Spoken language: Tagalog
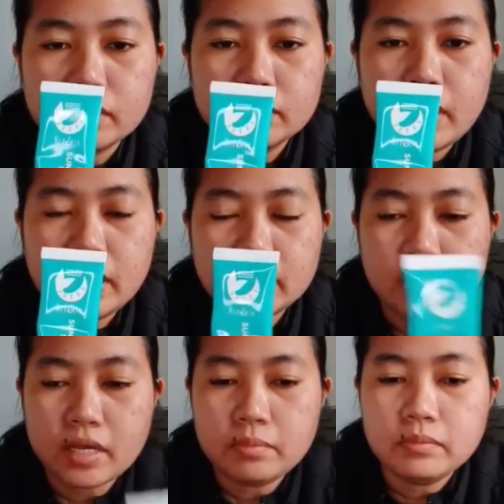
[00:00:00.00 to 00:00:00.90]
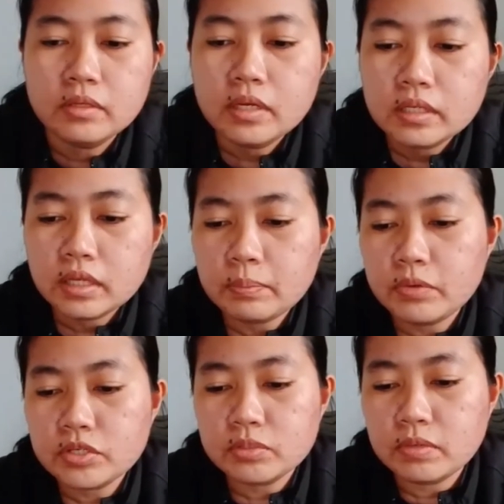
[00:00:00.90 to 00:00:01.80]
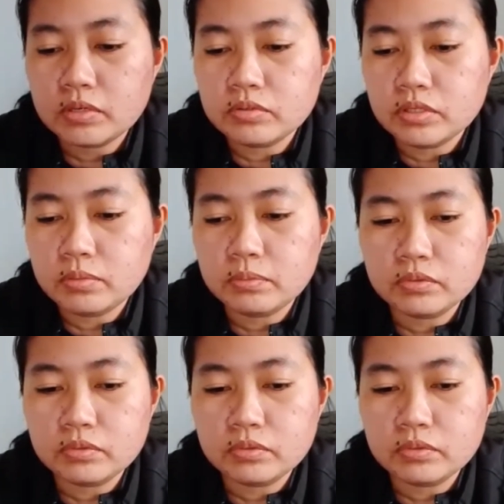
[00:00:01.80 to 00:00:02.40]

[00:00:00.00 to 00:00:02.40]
daytime. Tapos, meron din po